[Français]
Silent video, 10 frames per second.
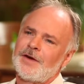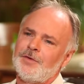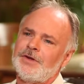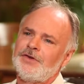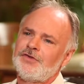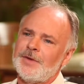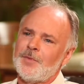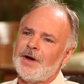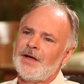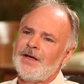juste à côté de chez
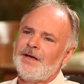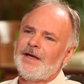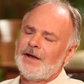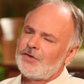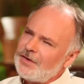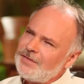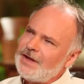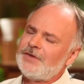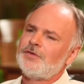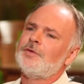moi. Et là, j'ai
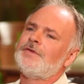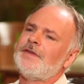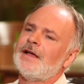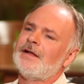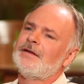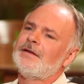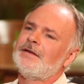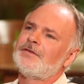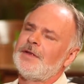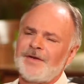levé les yeux au ciel.
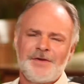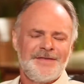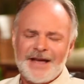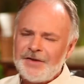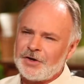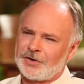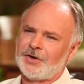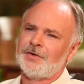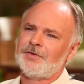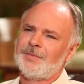J'étais une personne très
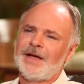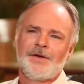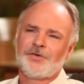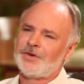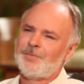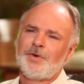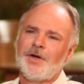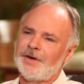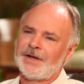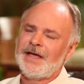orgueilleuse, mais là, j'ai
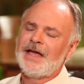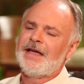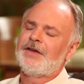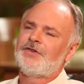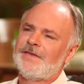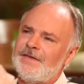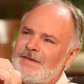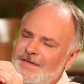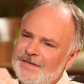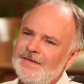pleuré et j'ai
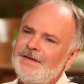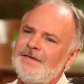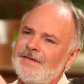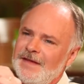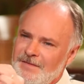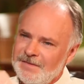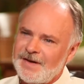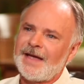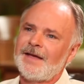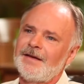dit si c'est
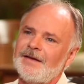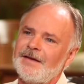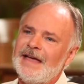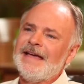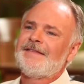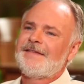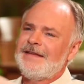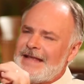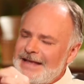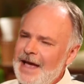vrai,
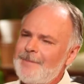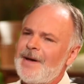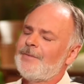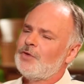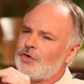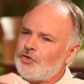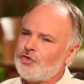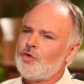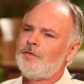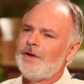si tu es capable de
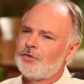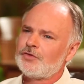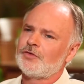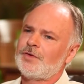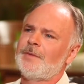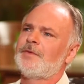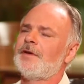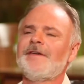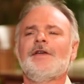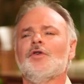sauver aujourd'hui comme
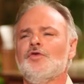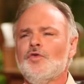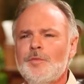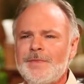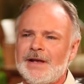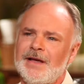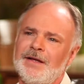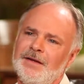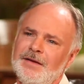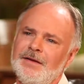tu as fait il y a 2000 ans,
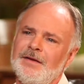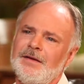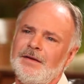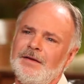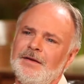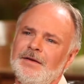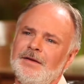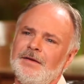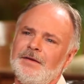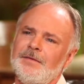
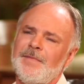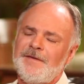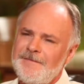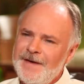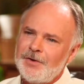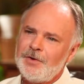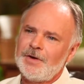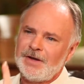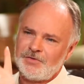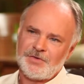ben,
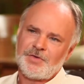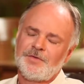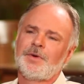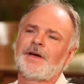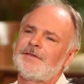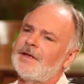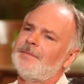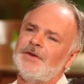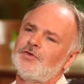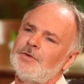fais-le et je vais te suivre pour le reste
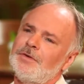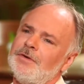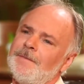de mes jours.